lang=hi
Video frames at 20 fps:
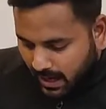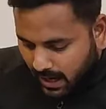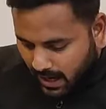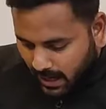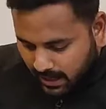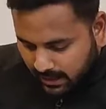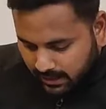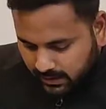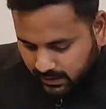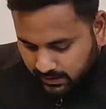
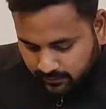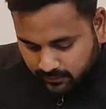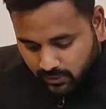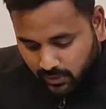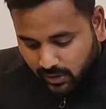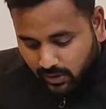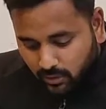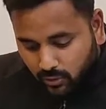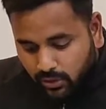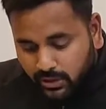एंड इफ
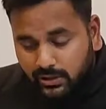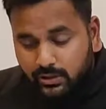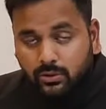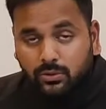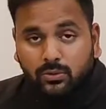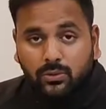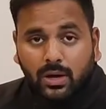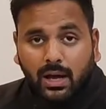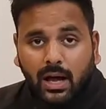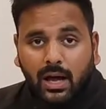यू आर गोइंग
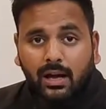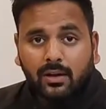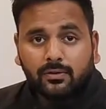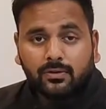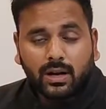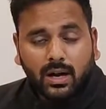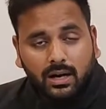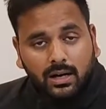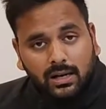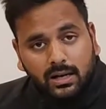टू
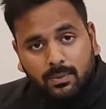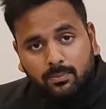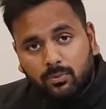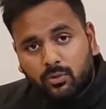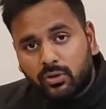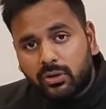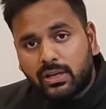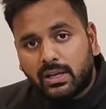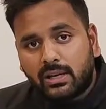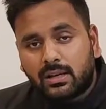हैव अगर आप
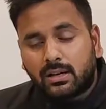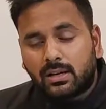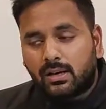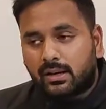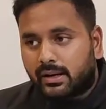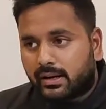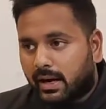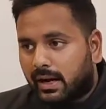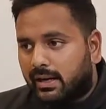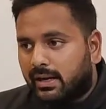कोई एक
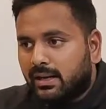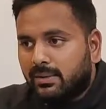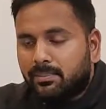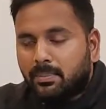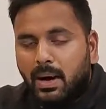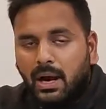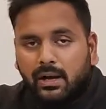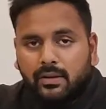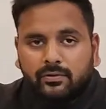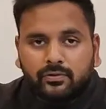राइडिंग
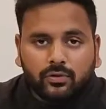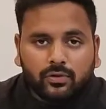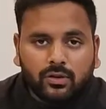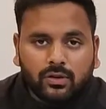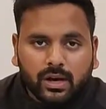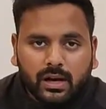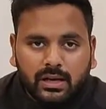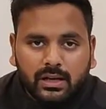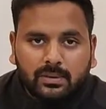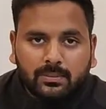पैंट
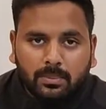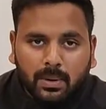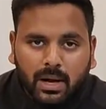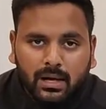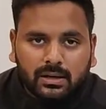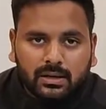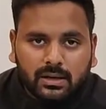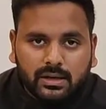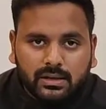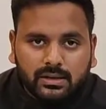फुल राइडिंग
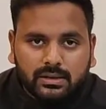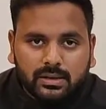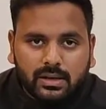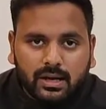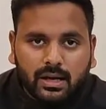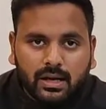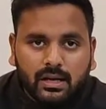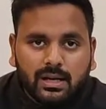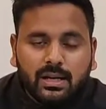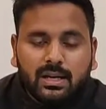पैंट खरीद
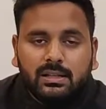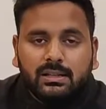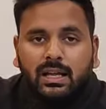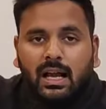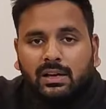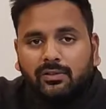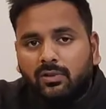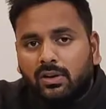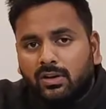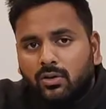रहे हैं
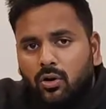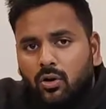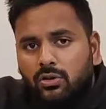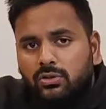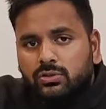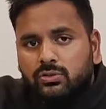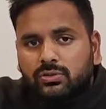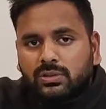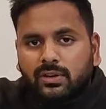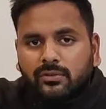that will
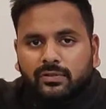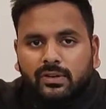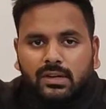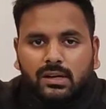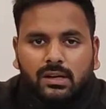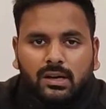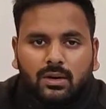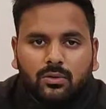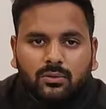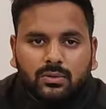cost you
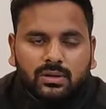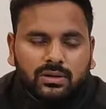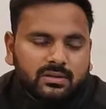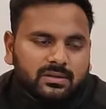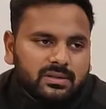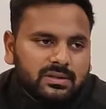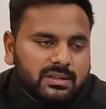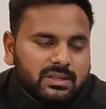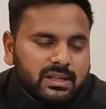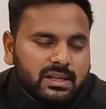somewhere around
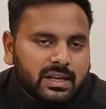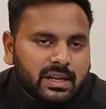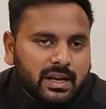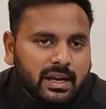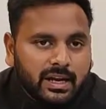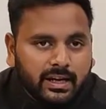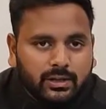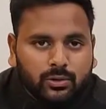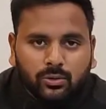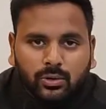
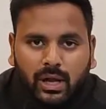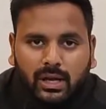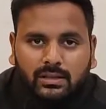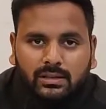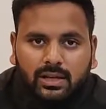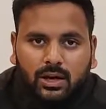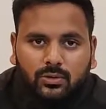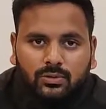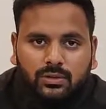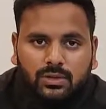8 to
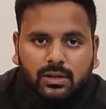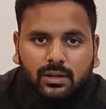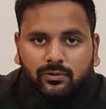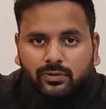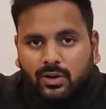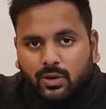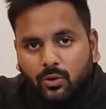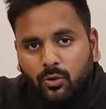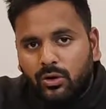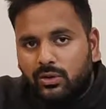9000
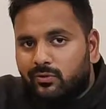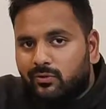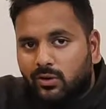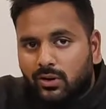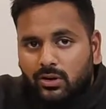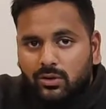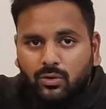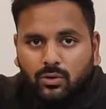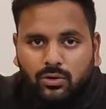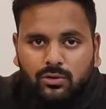if you are going
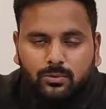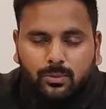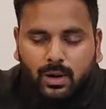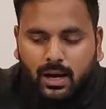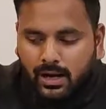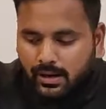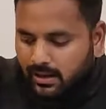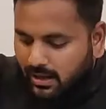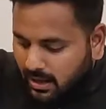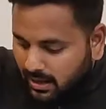for a good
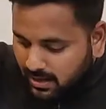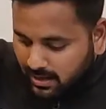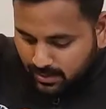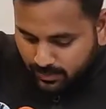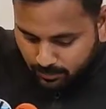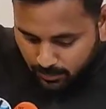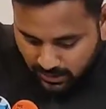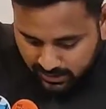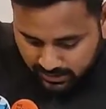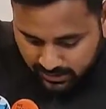brand
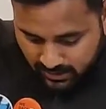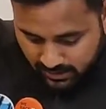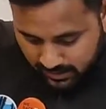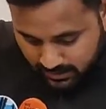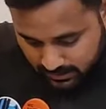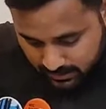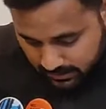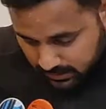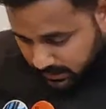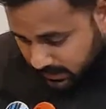but
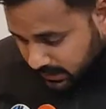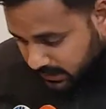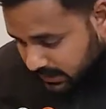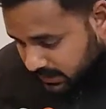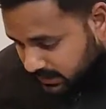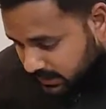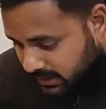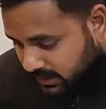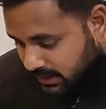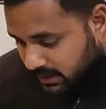
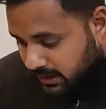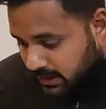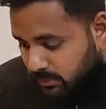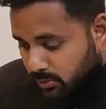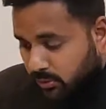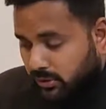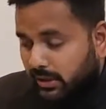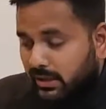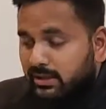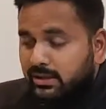these knee
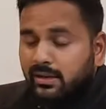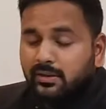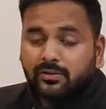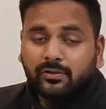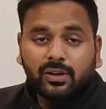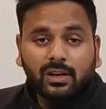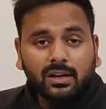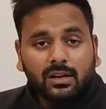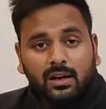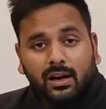protector
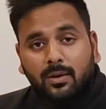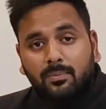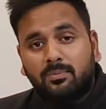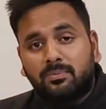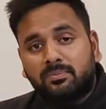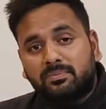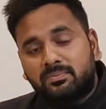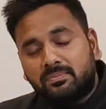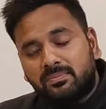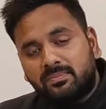will
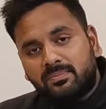come